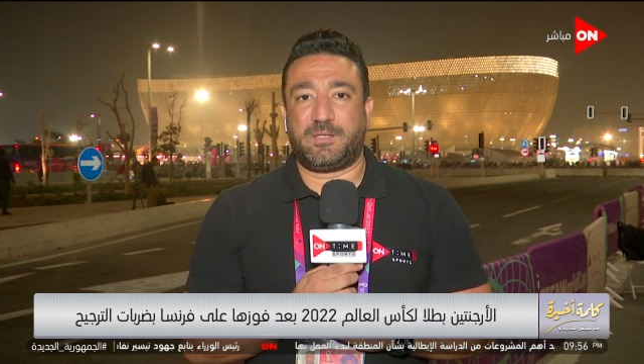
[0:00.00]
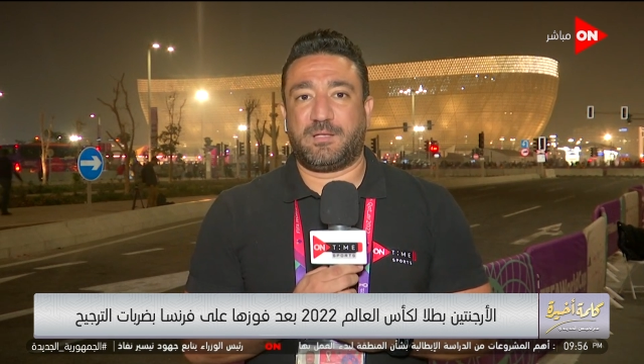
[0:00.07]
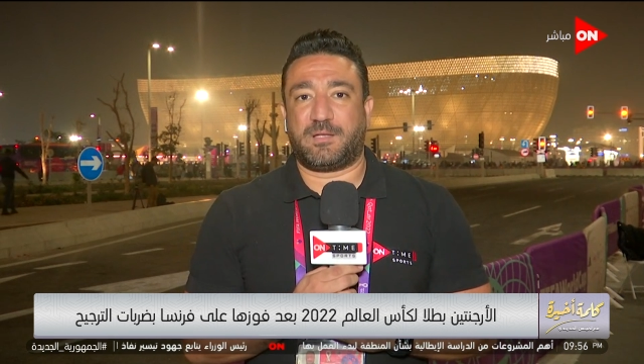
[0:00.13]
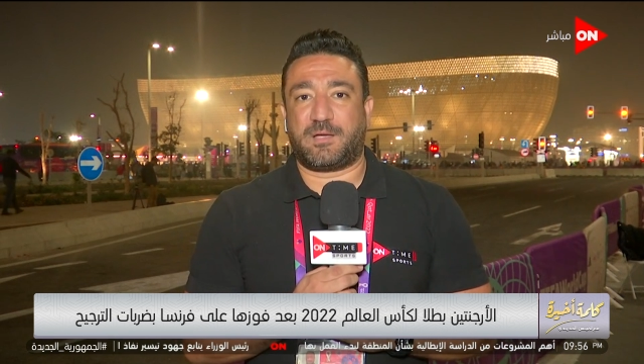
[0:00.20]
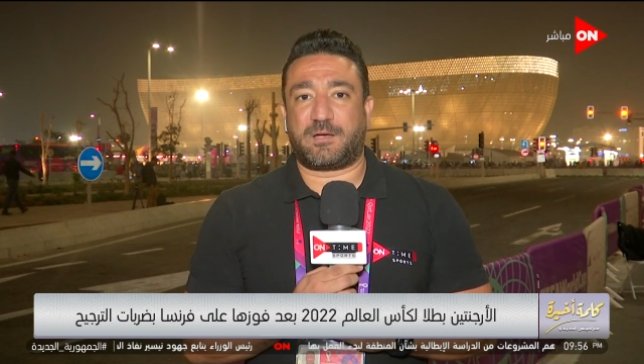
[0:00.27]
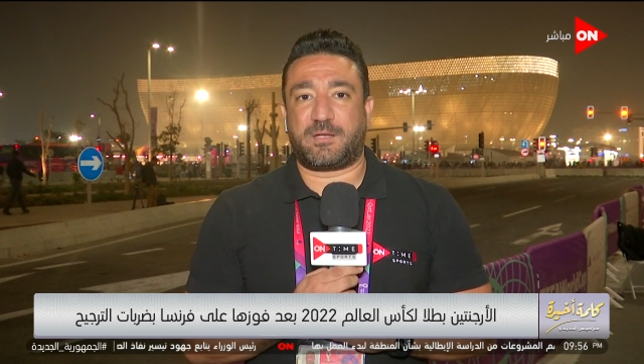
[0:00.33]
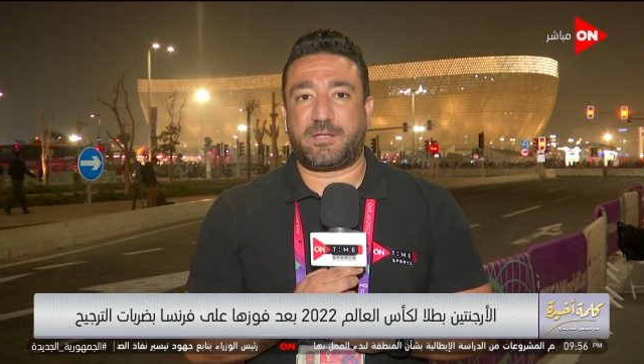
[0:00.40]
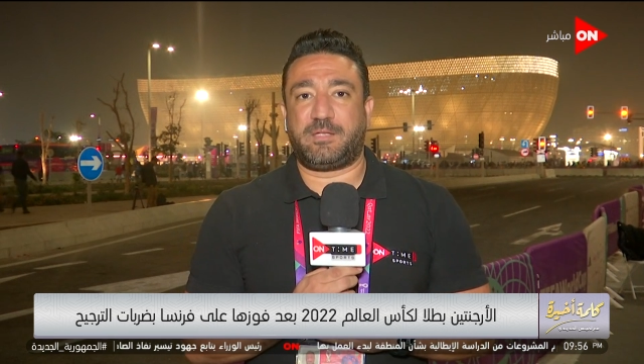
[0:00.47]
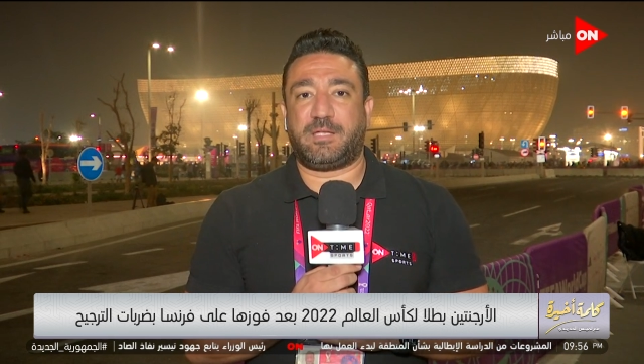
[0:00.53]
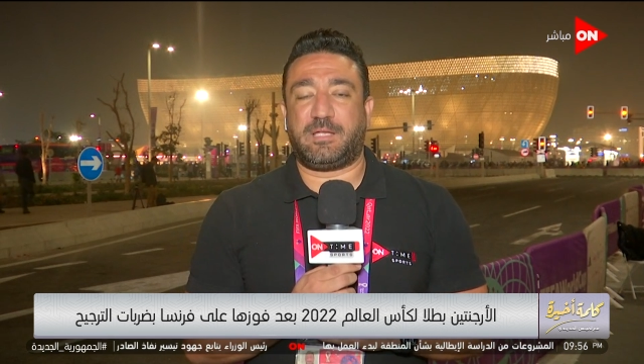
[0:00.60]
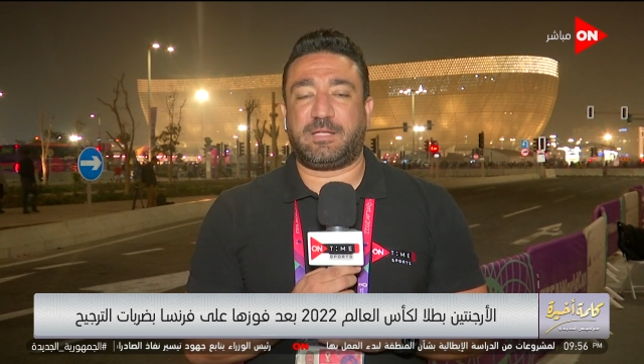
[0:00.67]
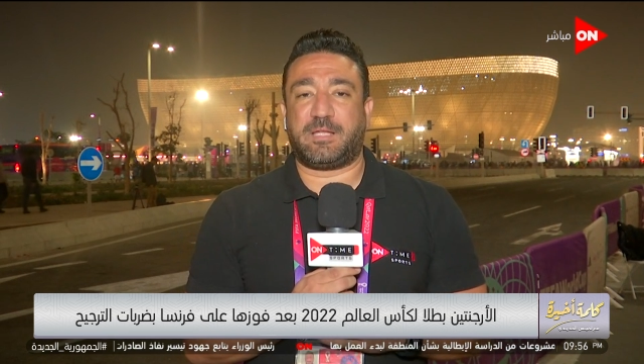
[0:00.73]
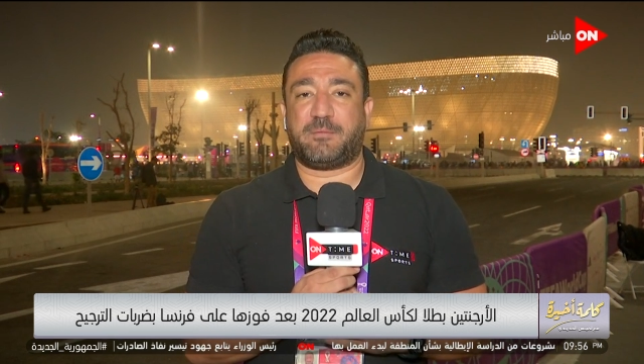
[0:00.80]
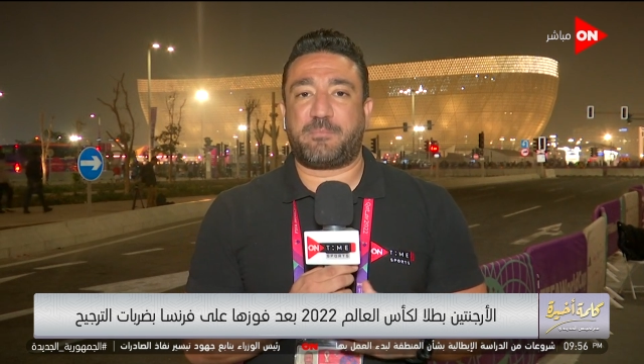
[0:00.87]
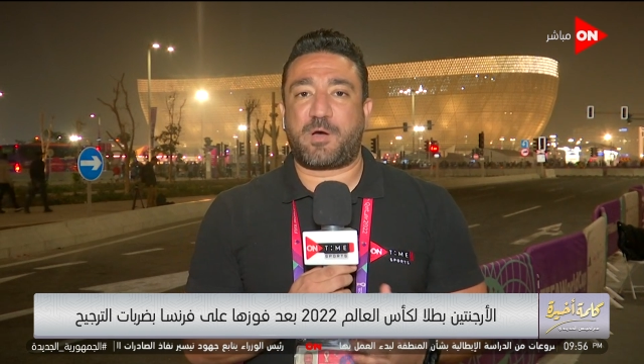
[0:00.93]
الاخرين اللي
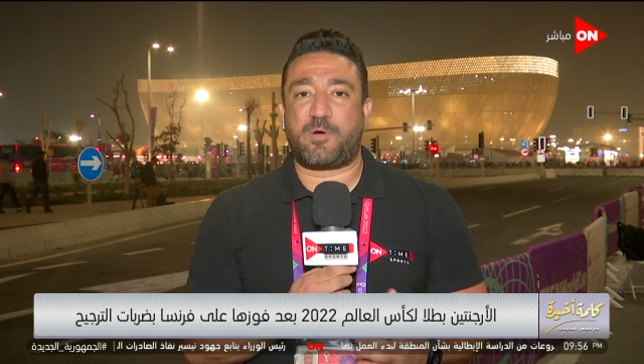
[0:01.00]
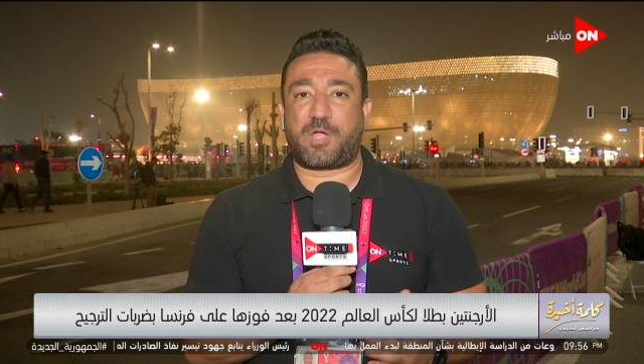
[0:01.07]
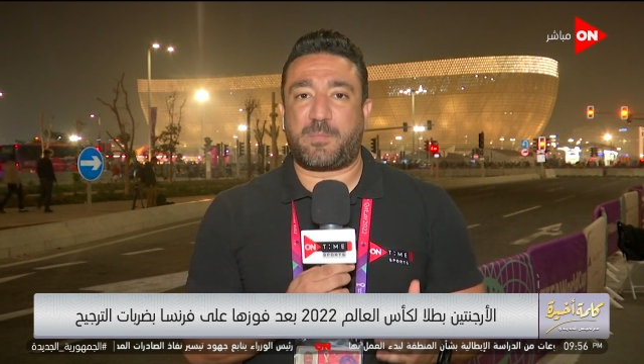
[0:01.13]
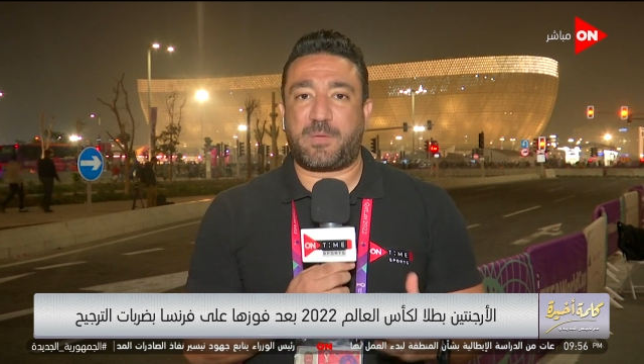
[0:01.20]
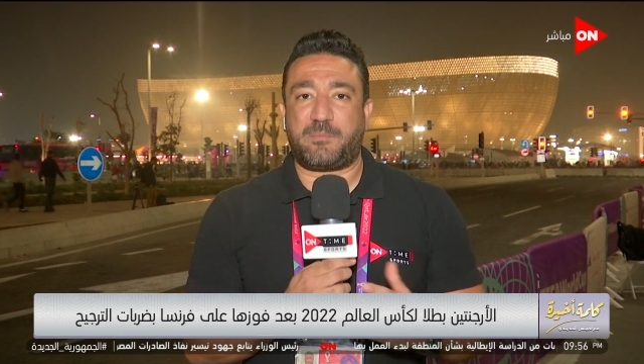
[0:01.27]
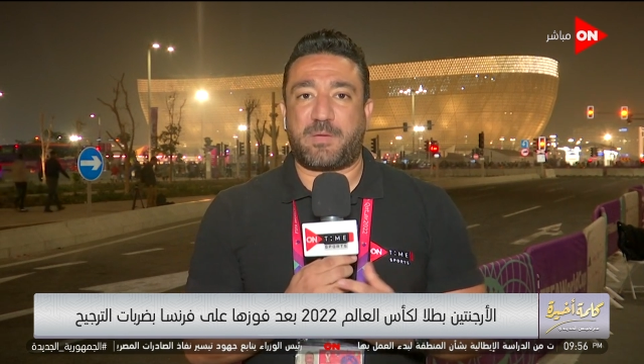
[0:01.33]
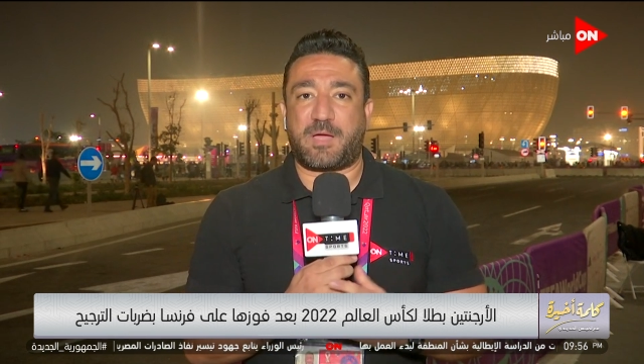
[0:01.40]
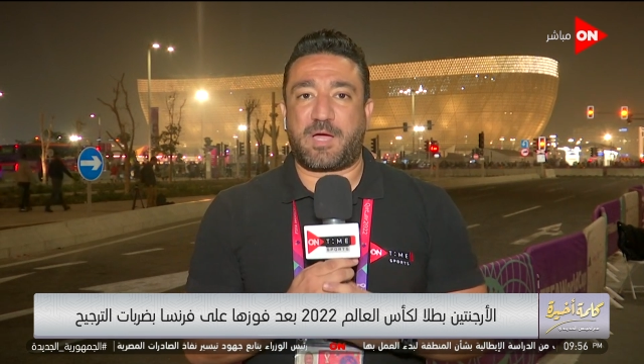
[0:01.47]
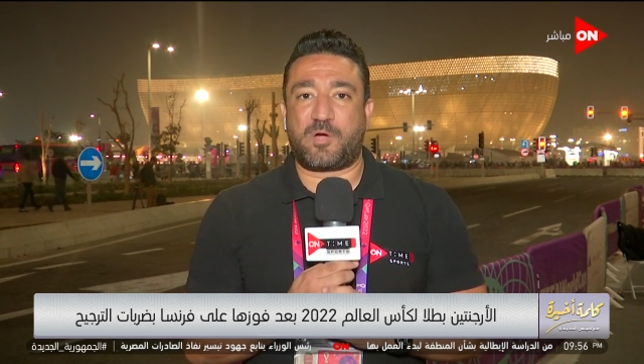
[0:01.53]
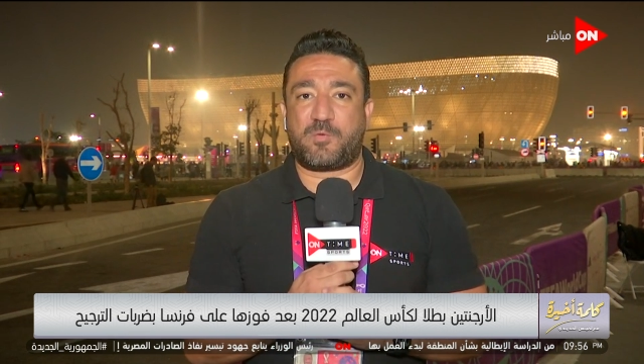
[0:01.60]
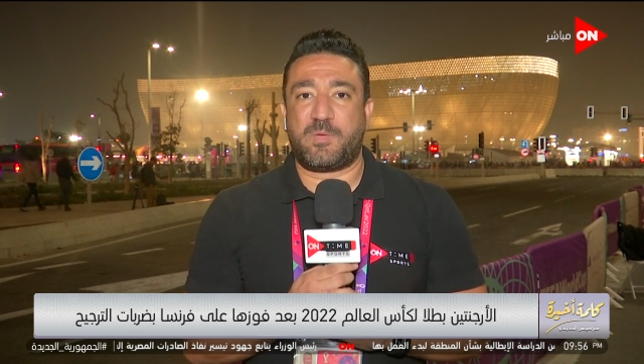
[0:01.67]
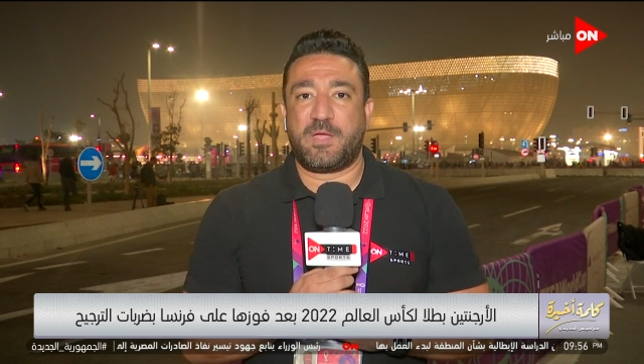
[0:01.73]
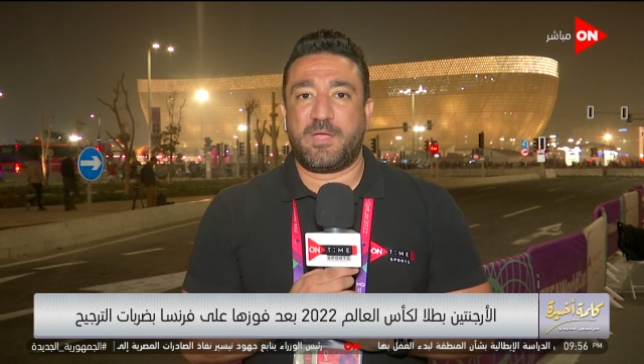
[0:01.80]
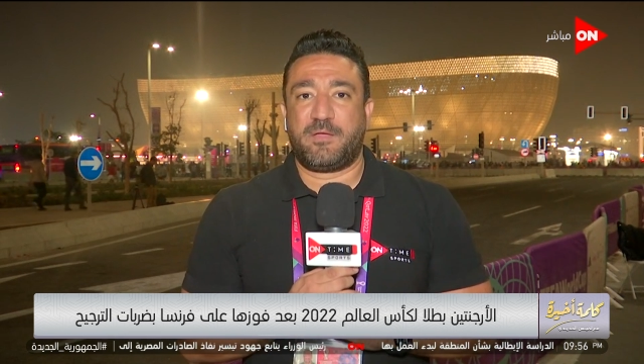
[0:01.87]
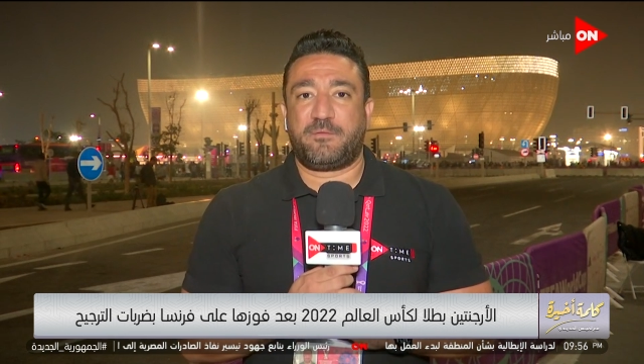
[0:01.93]
اتجمعوا كمان معاهم